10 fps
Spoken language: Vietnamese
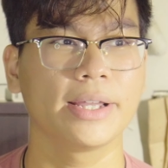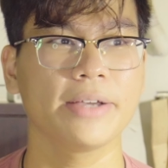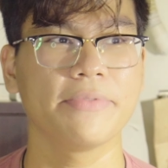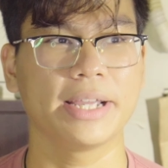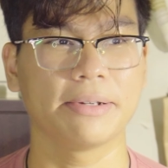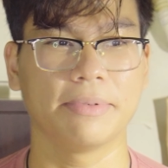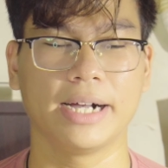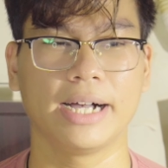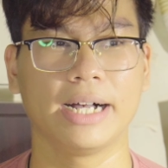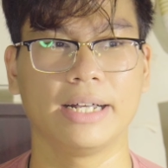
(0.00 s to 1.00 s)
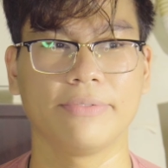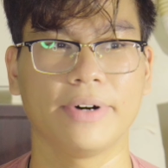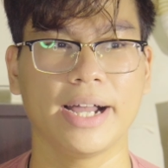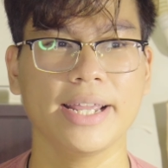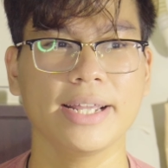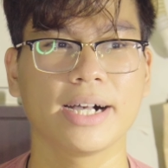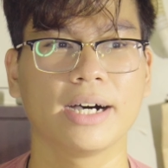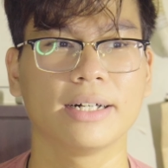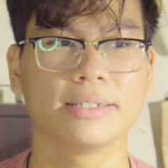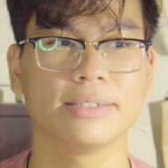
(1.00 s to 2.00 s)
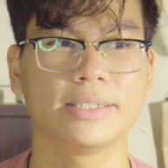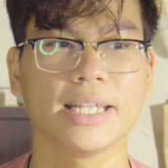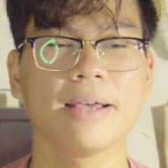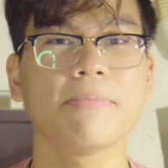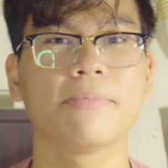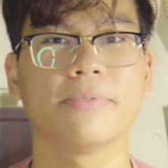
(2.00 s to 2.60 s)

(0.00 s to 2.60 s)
Cái việc mà phải xếp,